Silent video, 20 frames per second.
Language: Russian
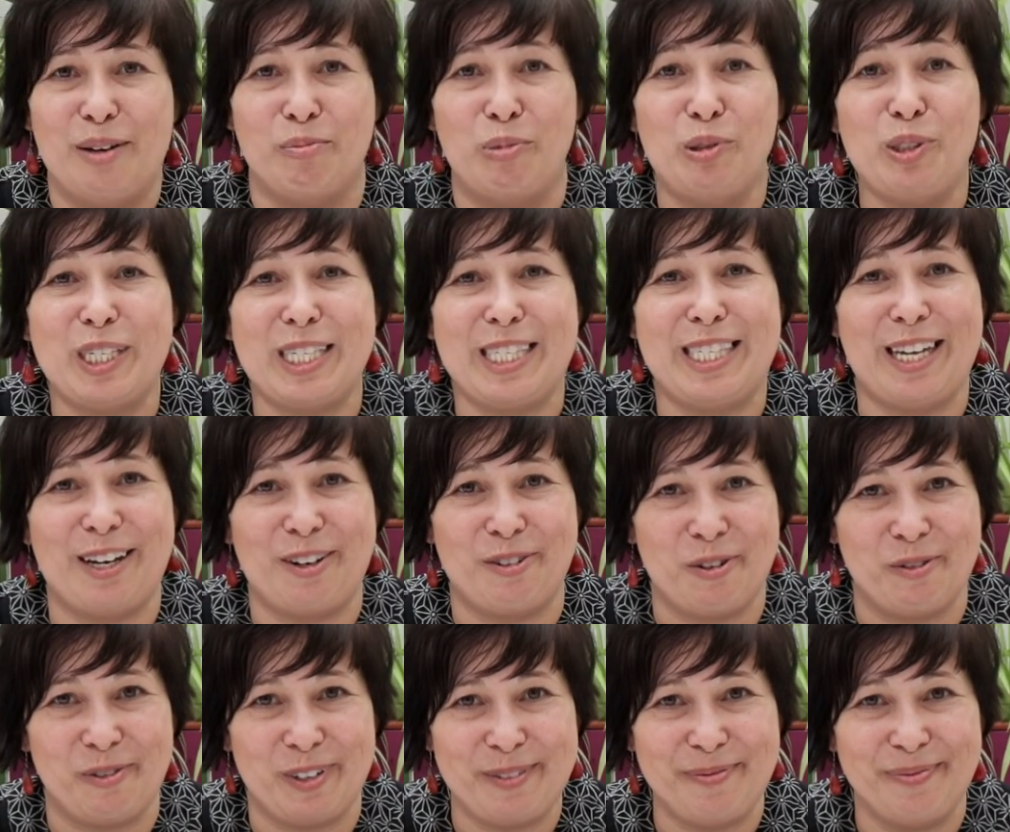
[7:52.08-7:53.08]
Будьте
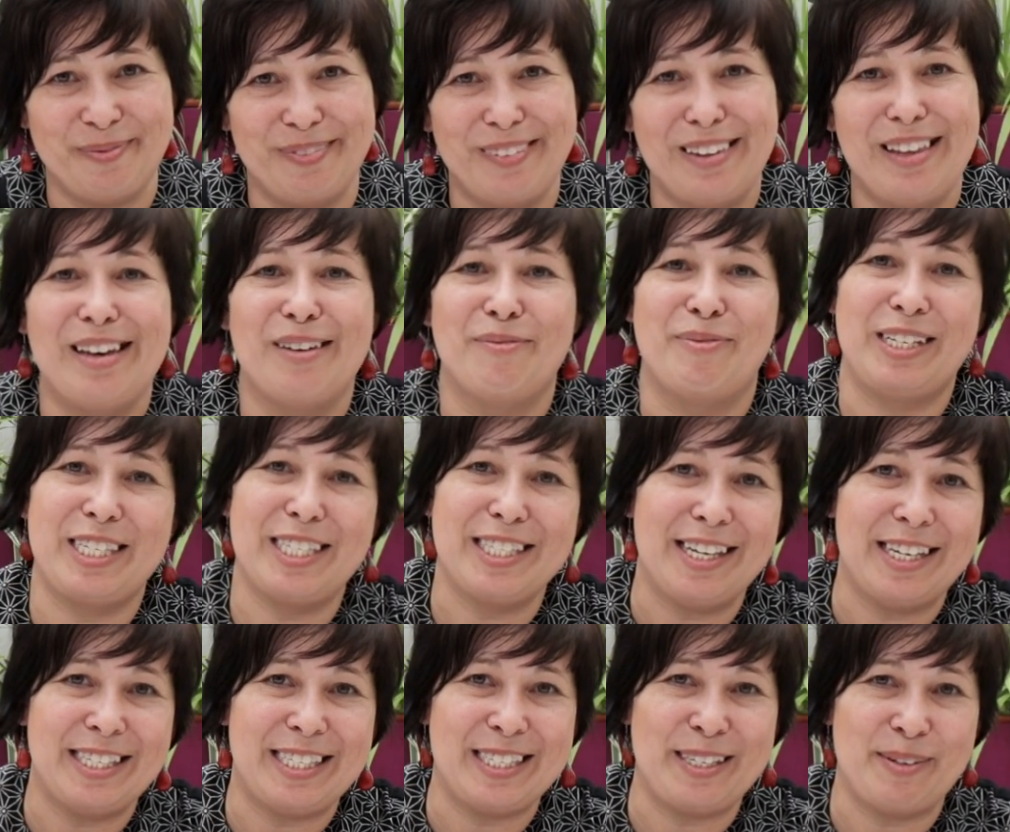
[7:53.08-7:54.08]
здоровы,
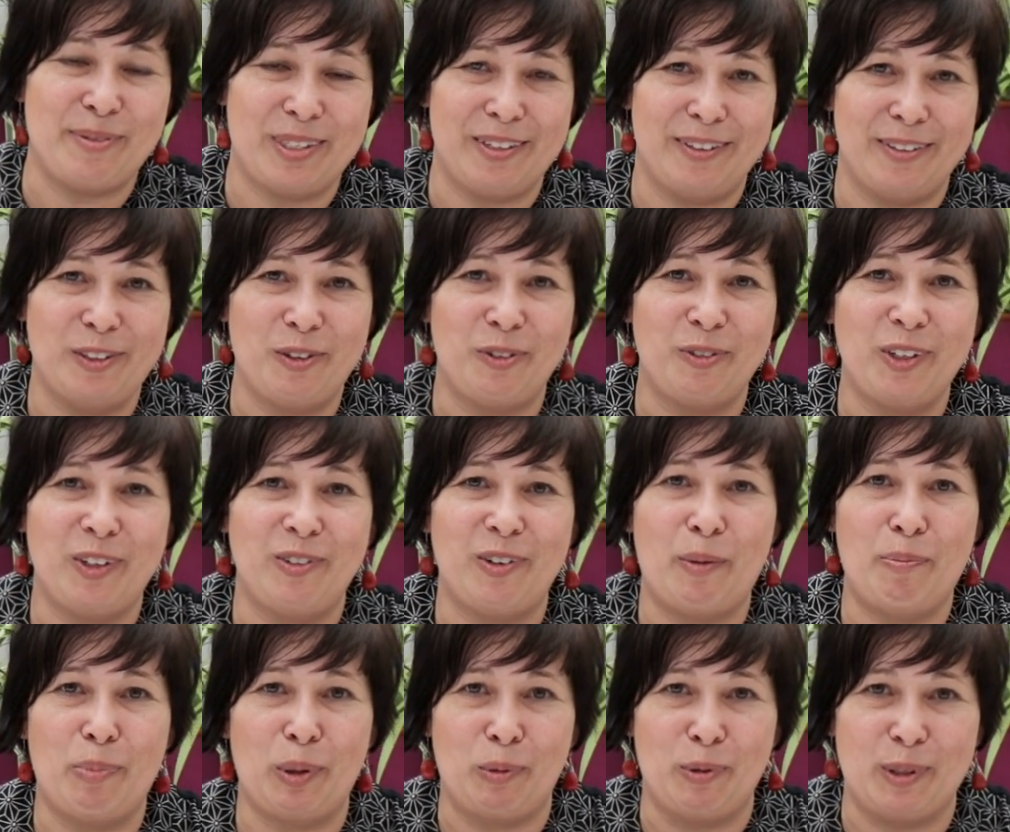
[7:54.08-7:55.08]
присылайте нам свои новые
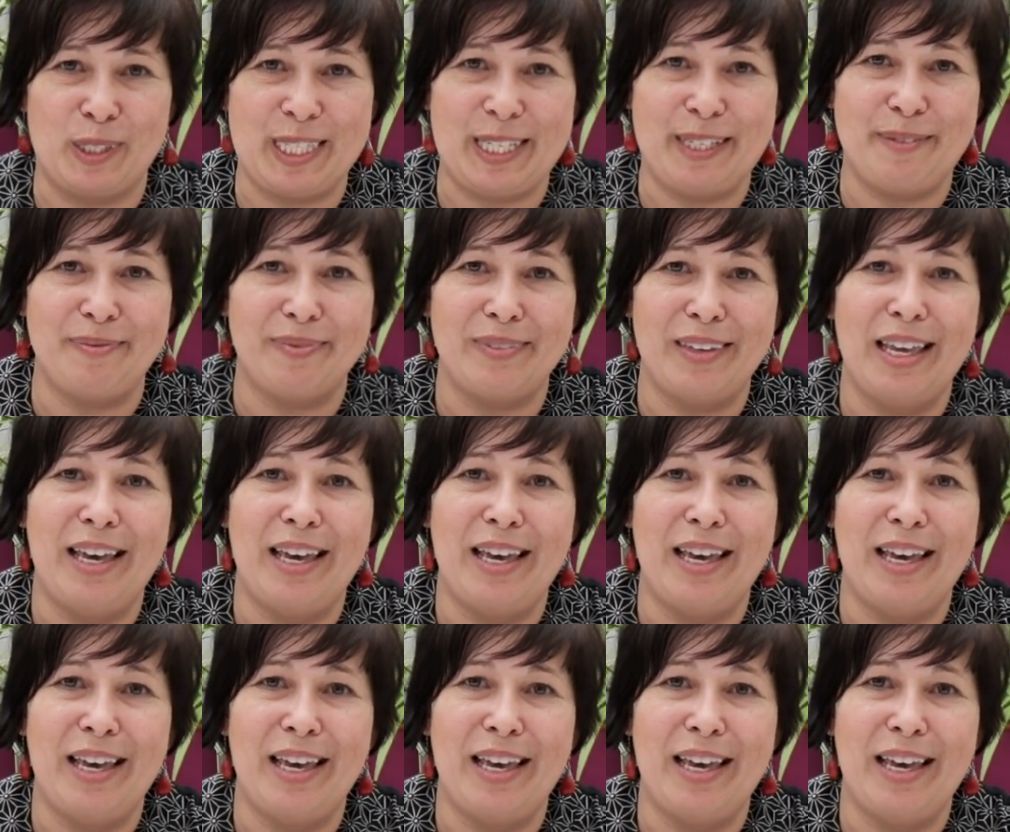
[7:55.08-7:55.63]
вопросы,